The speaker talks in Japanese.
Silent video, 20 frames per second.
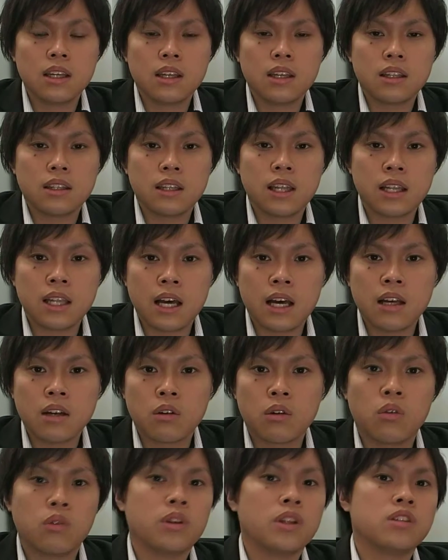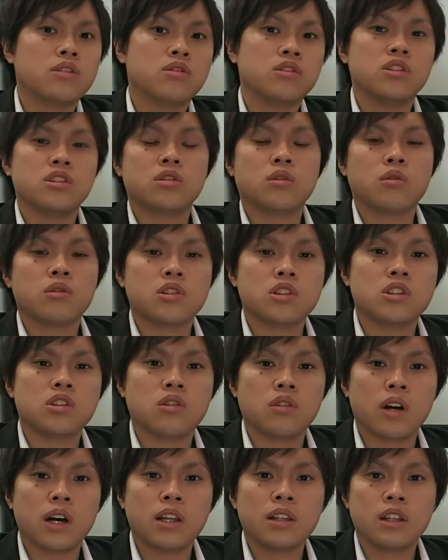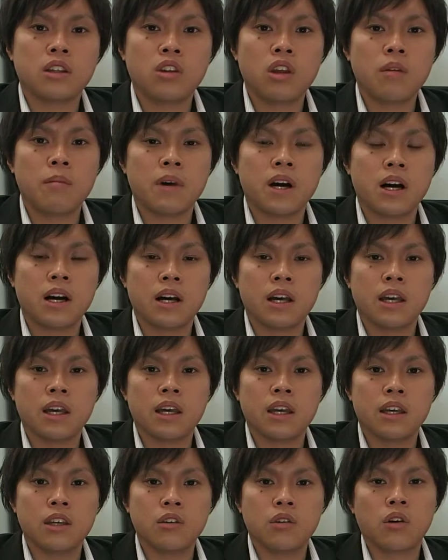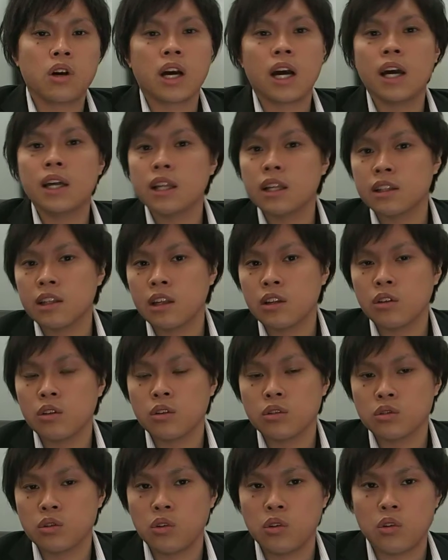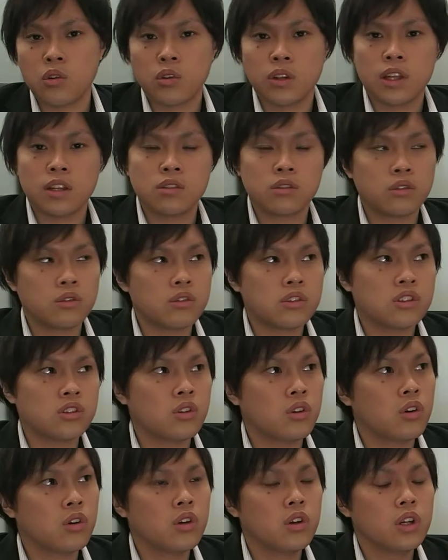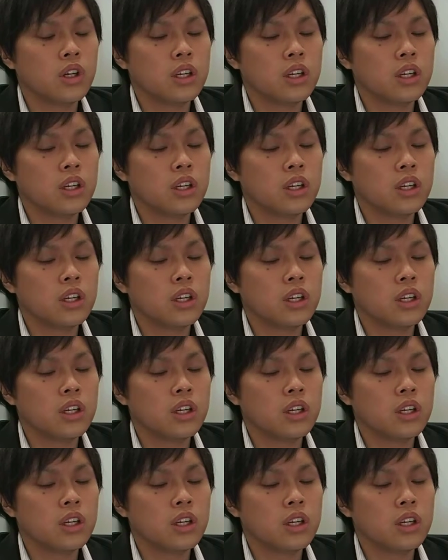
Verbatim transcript: ただここで注意してほしいのが例えば、え4階建ての倉庫でそのうちの